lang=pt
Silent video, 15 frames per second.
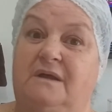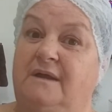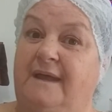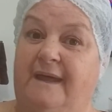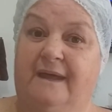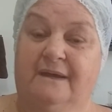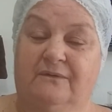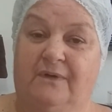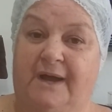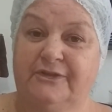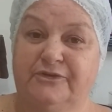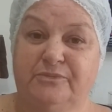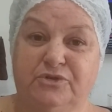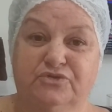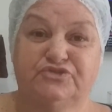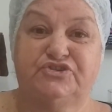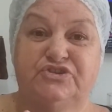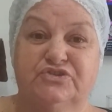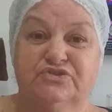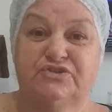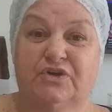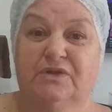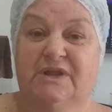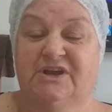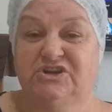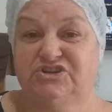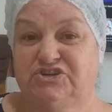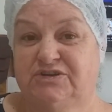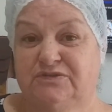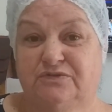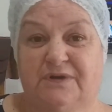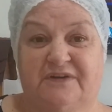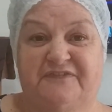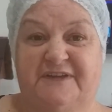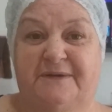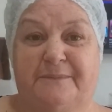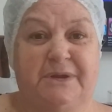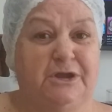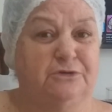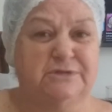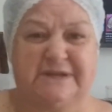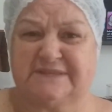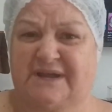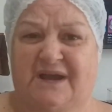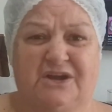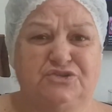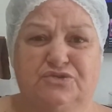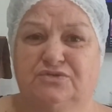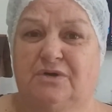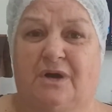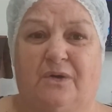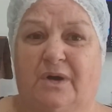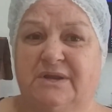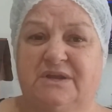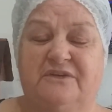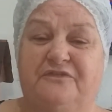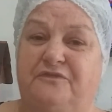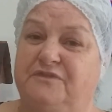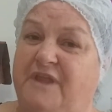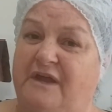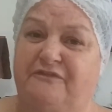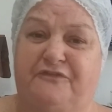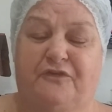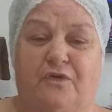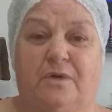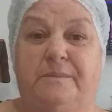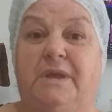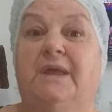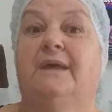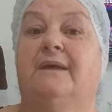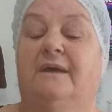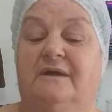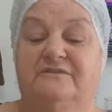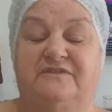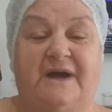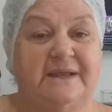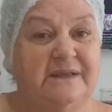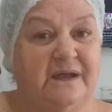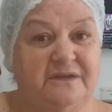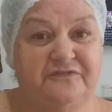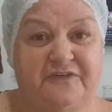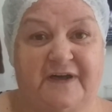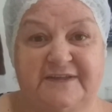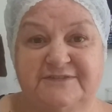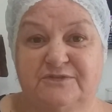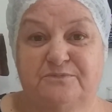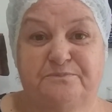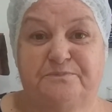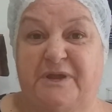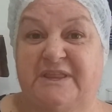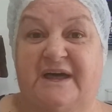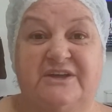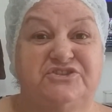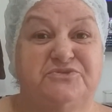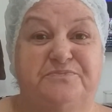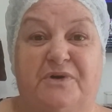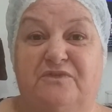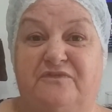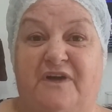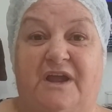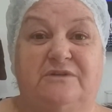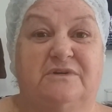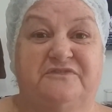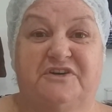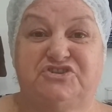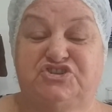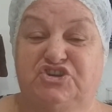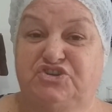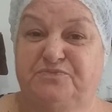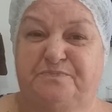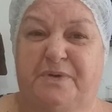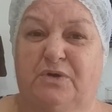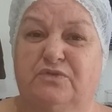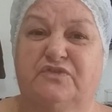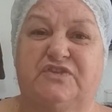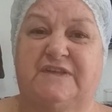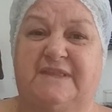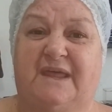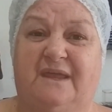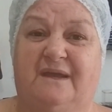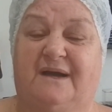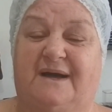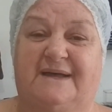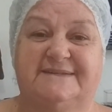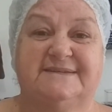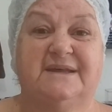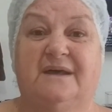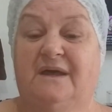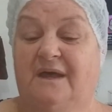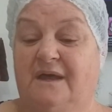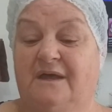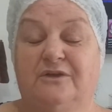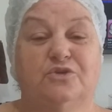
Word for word: É quatro minutinhos o seu lanche do café da manhã ou da tarde, ou a hora que der fome, vai lá e faça um pedaço de pão velho, uma fatia de pão que você tem em casa, e